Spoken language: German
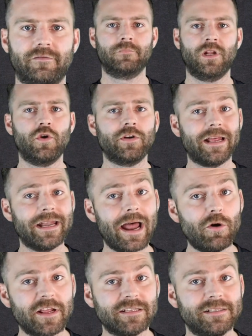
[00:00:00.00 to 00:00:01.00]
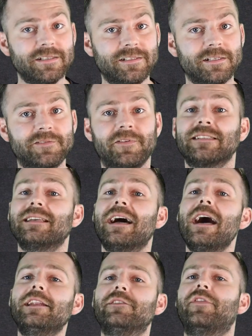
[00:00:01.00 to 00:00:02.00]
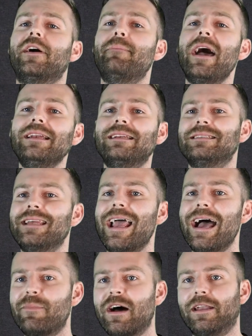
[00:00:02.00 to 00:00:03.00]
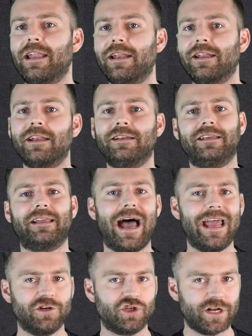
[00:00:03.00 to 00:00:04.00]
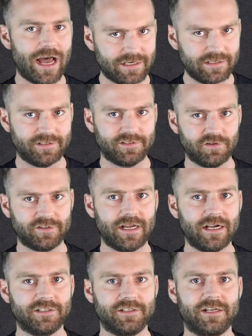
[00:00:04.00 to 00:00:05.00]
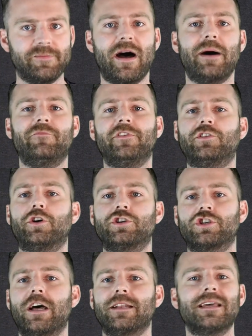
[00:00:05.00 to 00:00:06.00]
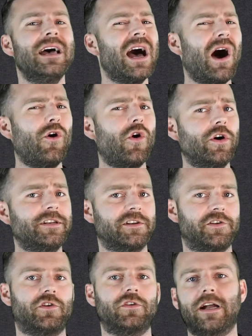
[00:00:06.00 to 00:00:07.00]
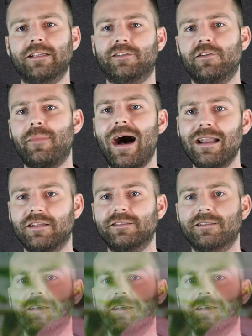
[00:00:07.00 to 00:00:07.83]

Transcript: Und genau das ist es, was gerade in vermeintlich ärmeren Ländern, die kein staatliches Sozialsystem haben wie Deutschland, auch heute noch ganz normal ist.